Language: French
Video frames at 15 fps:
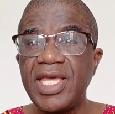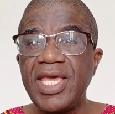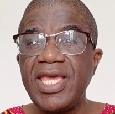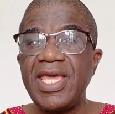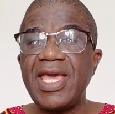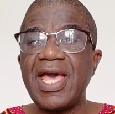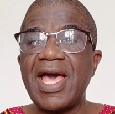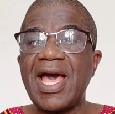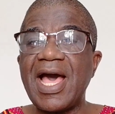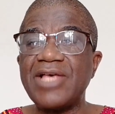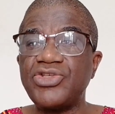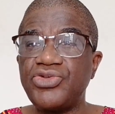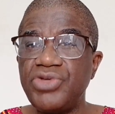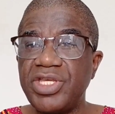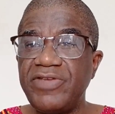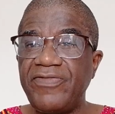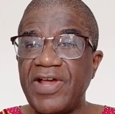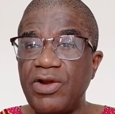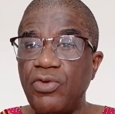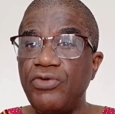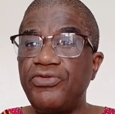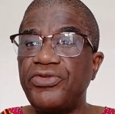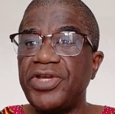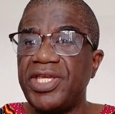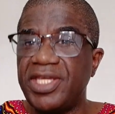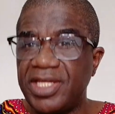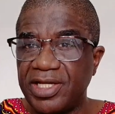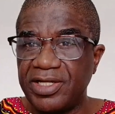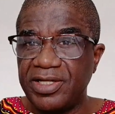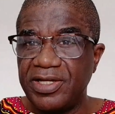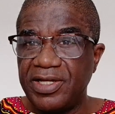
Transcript: et a su qu'il fallait offrir